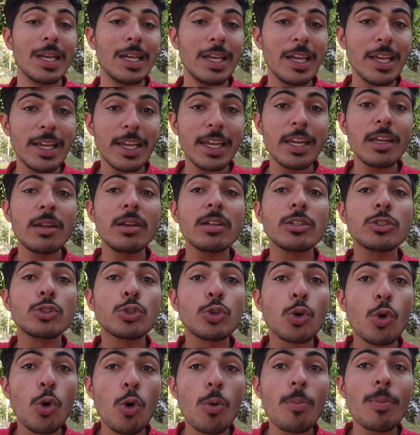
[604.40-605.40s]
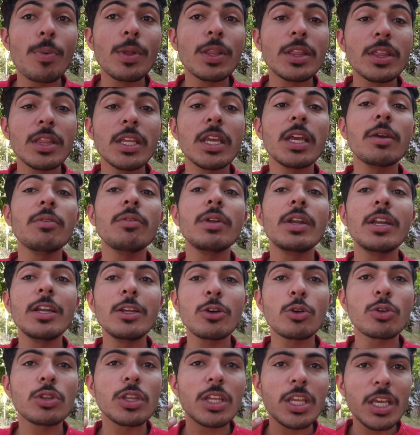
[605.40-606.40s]
लेकिन जो बंदे
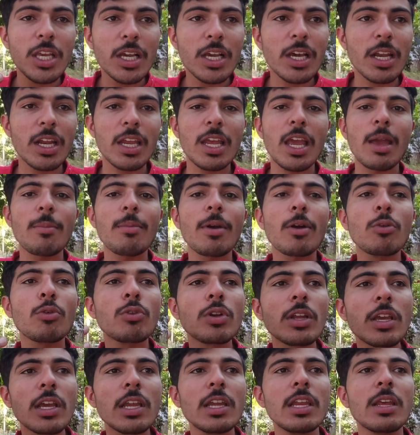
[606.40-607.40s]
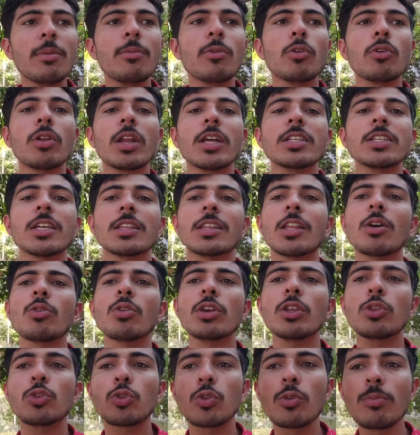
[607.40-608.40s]
वीडियो देख रहे हैं मैं उनके लिए बोलना चाहता हूँ
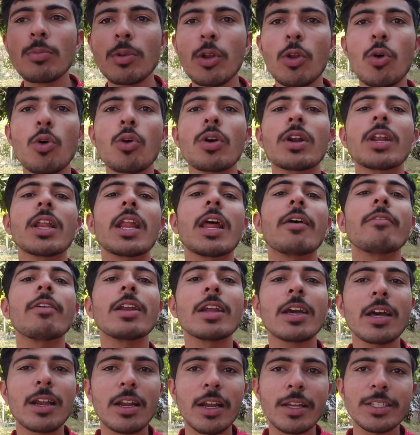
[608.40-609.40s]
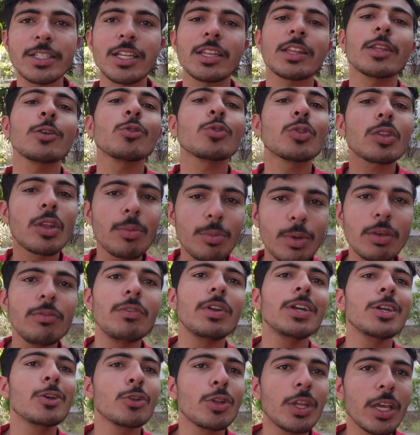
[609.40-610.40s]
कि तुम लोग ट्रैवल करना चाहते हो तभी
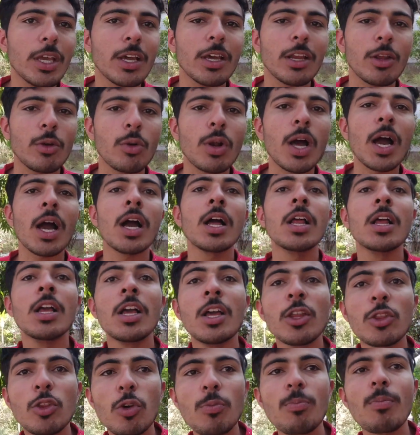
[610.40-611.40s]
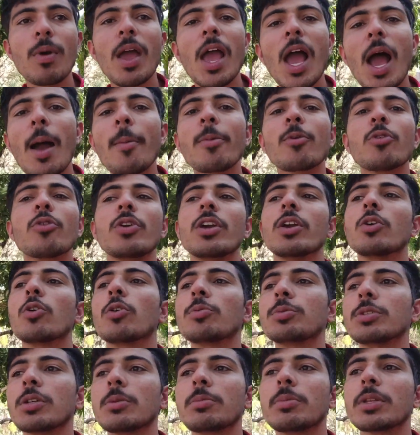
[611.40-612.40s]
वीडियो देख रहे हो ना तो मैं आपको एक
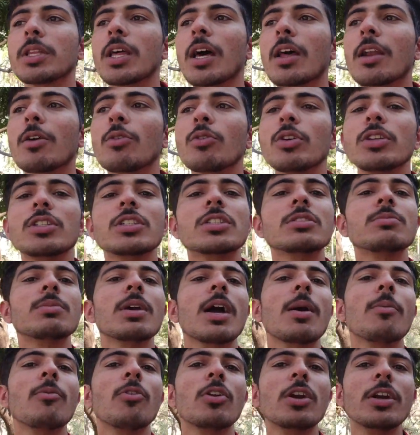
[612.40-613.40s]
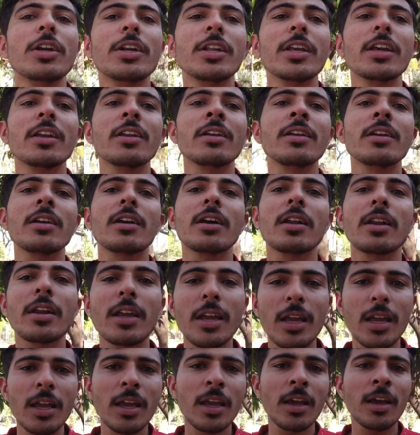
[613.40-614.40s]
ऑप्शन बता रहा हूँ कि जिसमें आप वॉल्टियरिंग
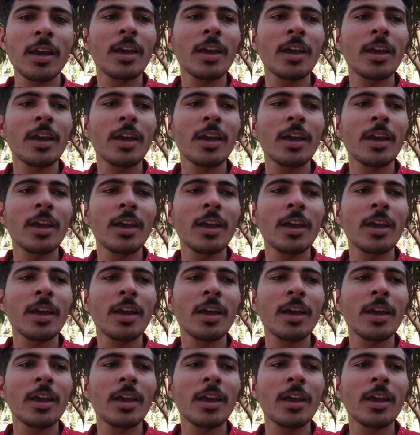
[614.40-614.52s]
करके